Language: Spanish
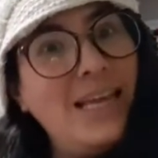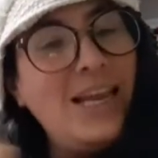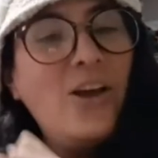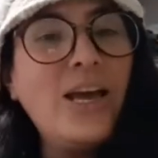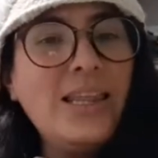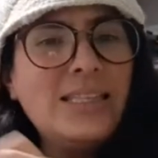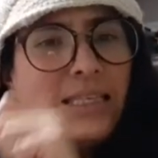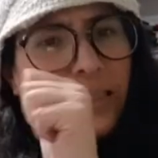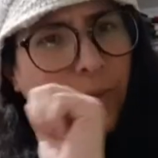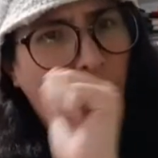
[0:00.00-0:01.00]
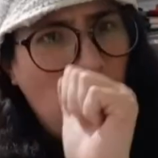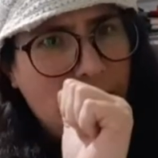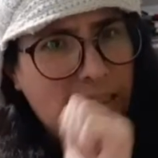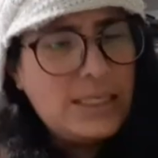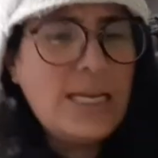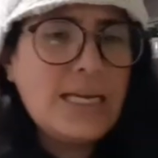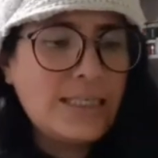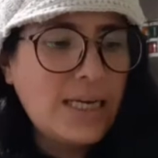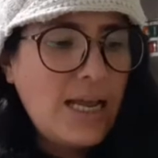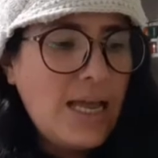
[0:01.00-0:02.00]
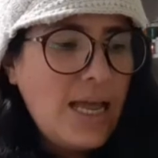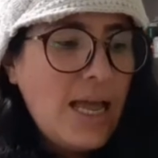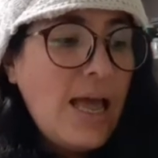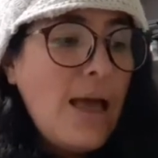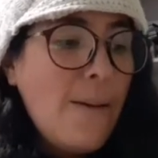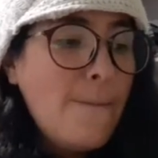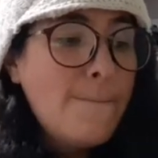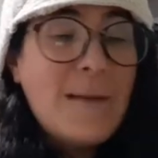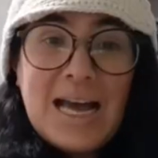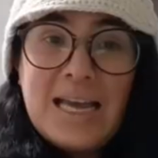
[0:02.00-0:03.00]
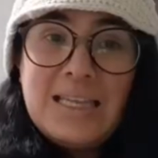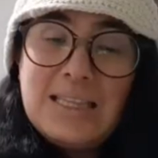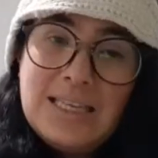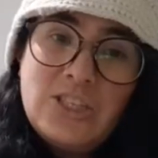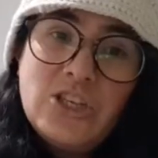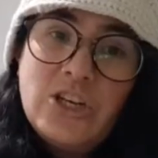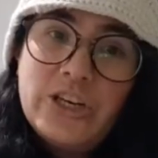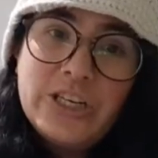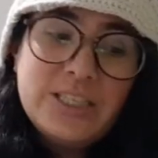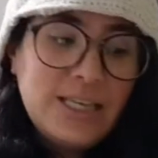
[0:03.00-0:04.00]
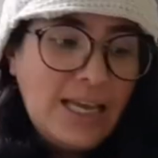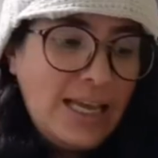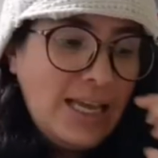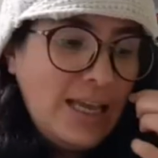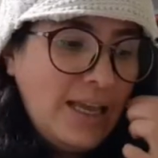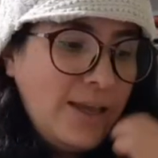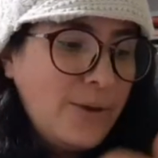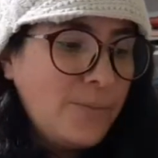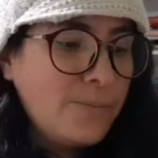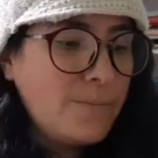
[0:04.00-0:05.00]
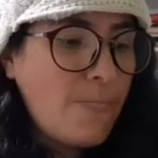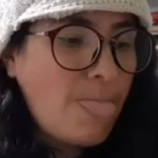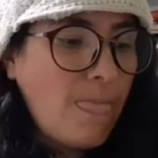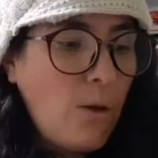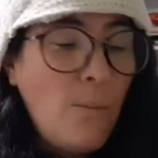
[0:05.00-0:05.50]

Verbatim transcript: y lo que dices y me lo vas a enseñar. My teacher em,